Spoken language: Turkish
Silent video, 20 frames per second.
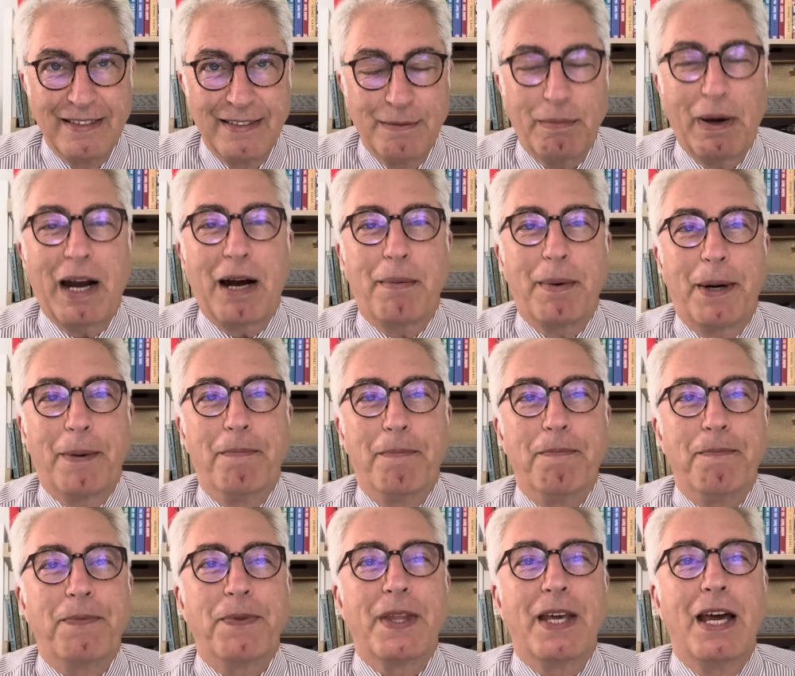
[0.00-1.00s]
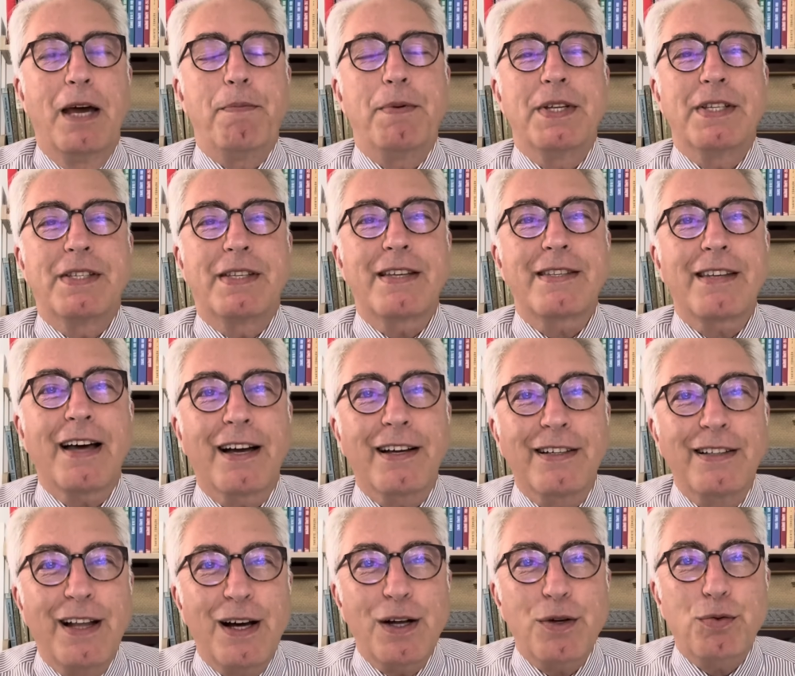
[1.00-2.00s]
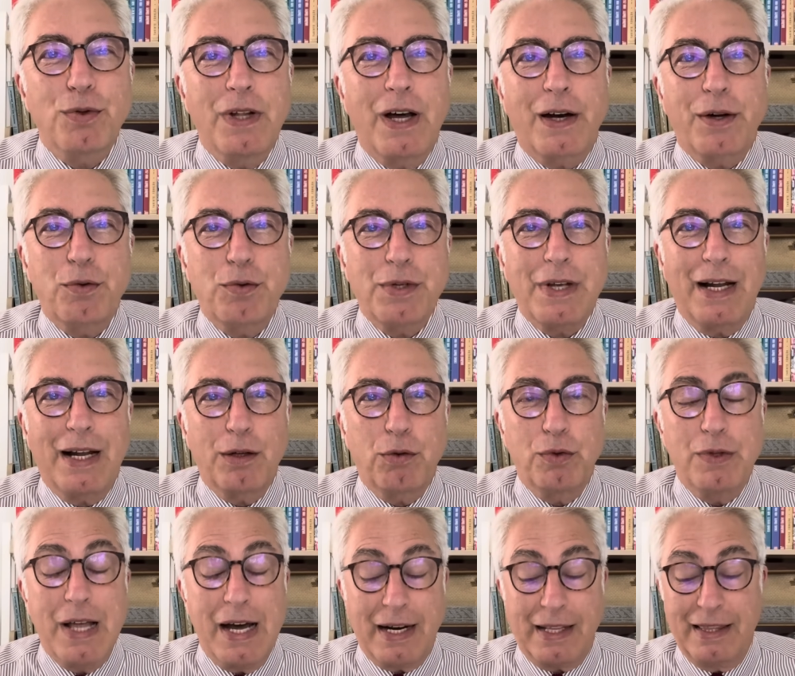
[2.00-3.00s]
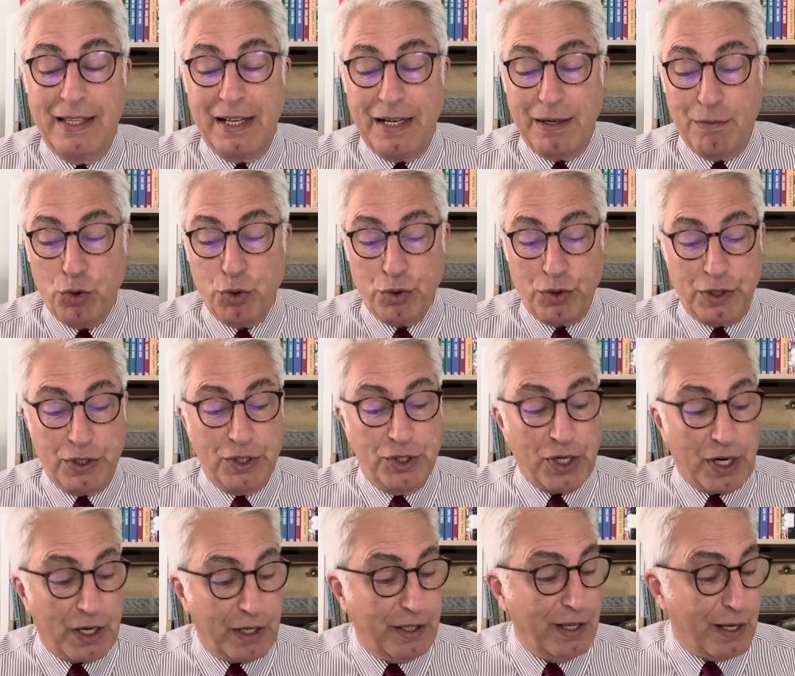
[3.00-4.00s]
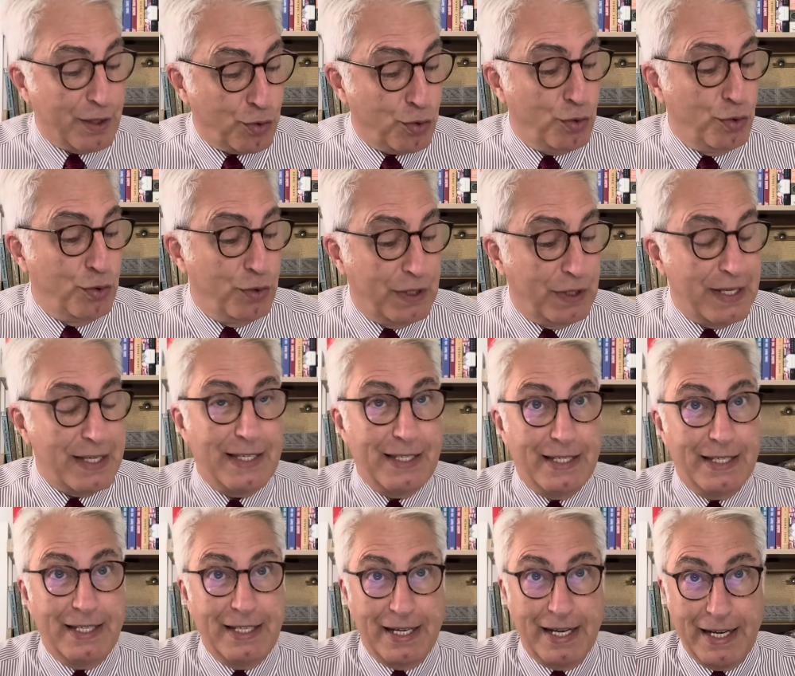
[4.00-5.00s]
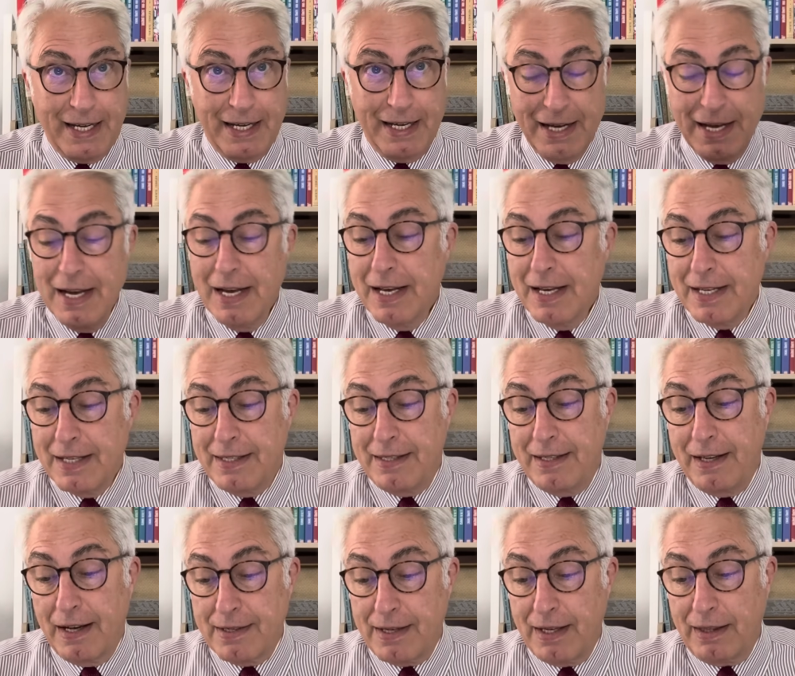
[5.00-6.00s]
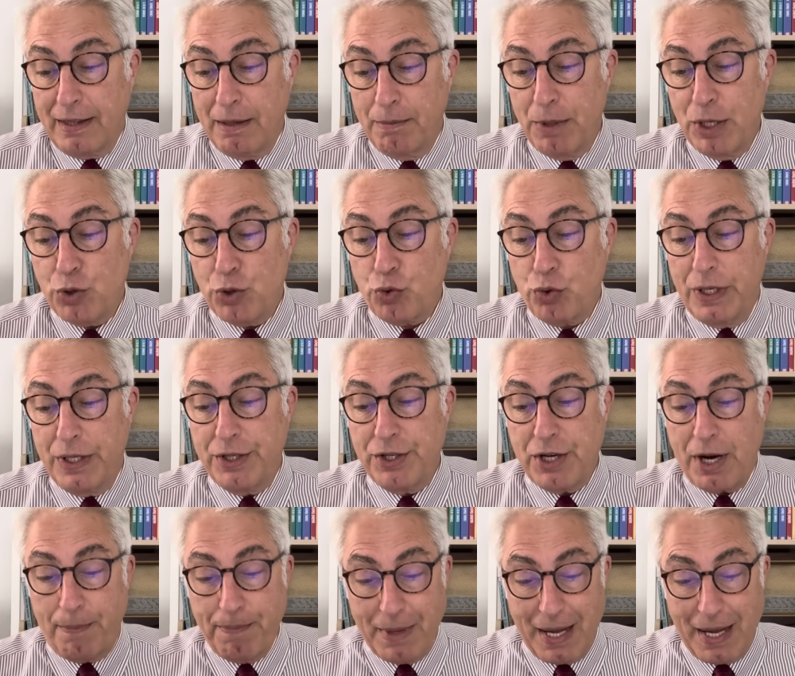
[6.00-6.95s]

Merhaba. Hepinize saygılar sunar, güzel günler dilerim. Şu sıcak yaz gününde sizi yine siyasetle meşgul edeceğim.